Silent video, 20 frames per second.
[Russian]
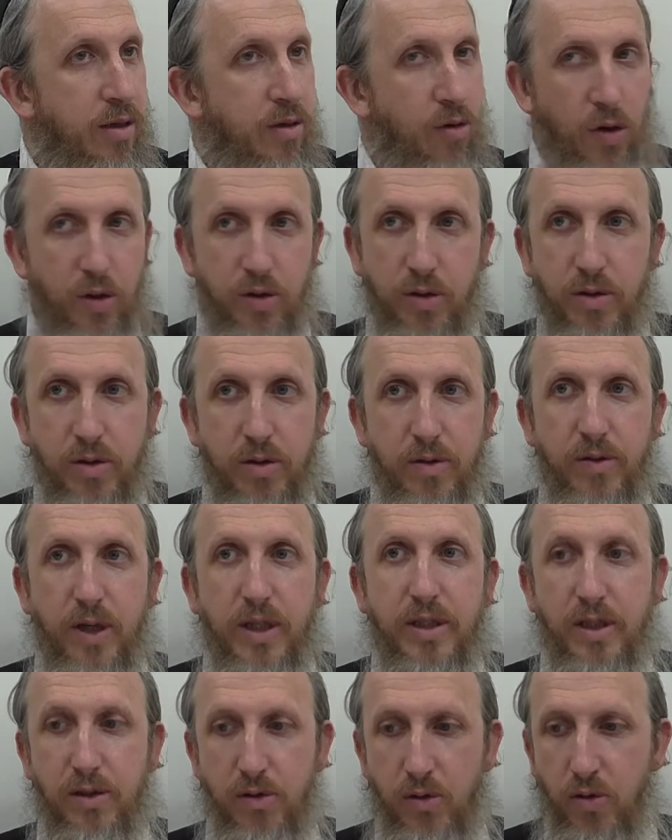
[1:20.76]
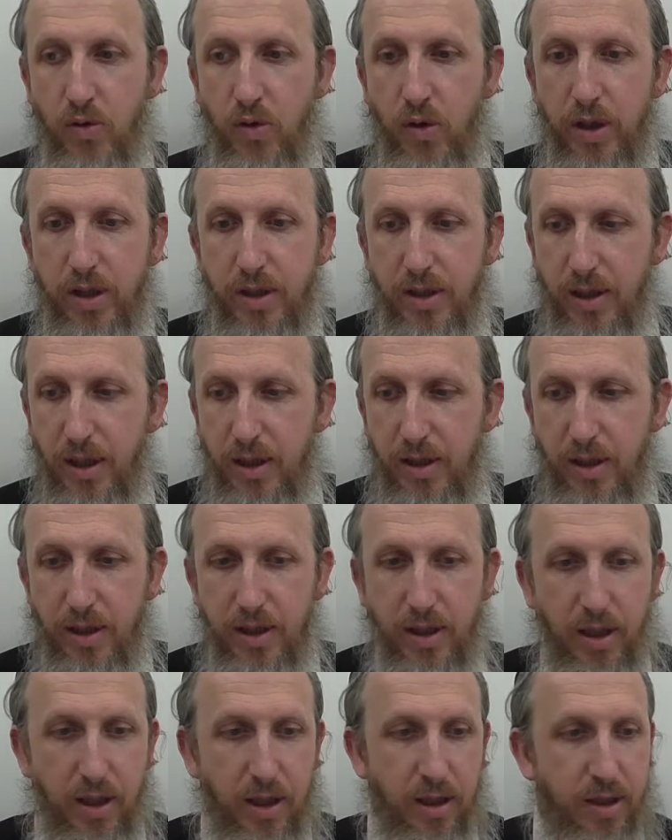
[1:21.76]
Ну, он ну, один, он ходит с
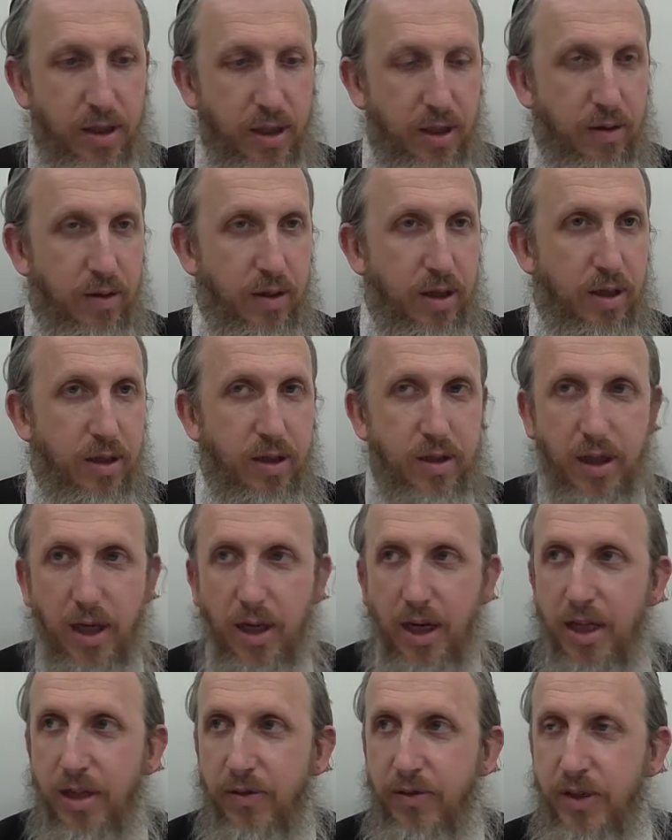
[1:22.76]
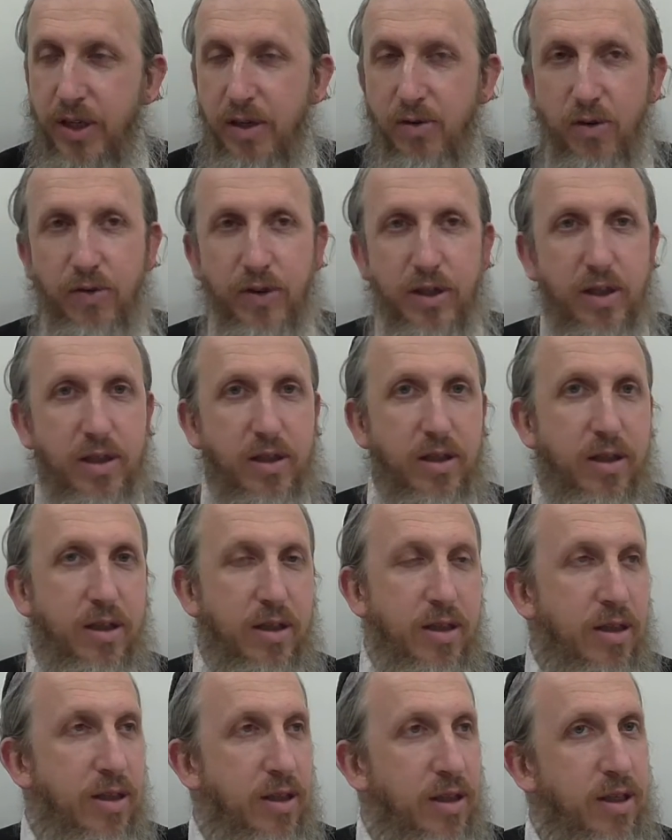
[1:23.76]
сосиской, с этим стаканом, все его видят.
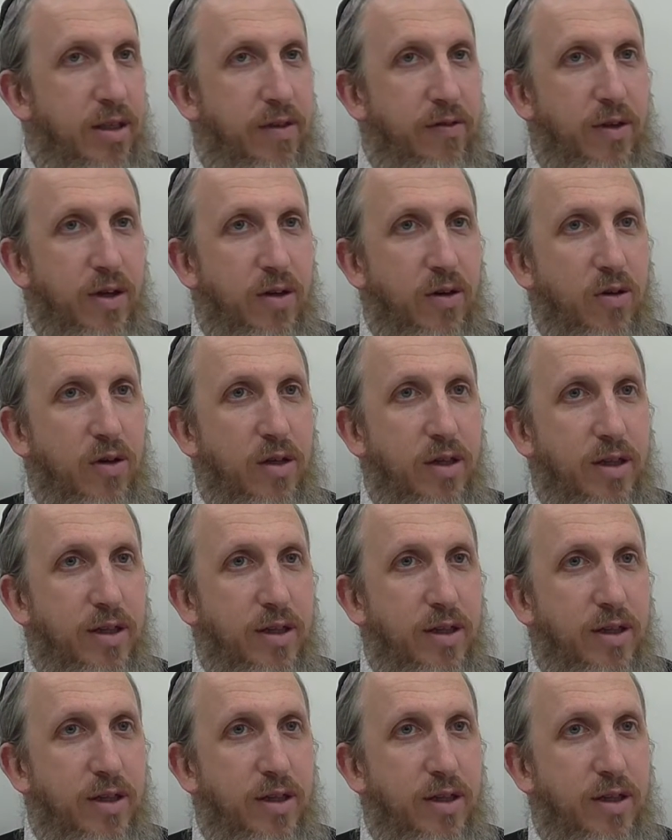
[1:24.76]
Ну,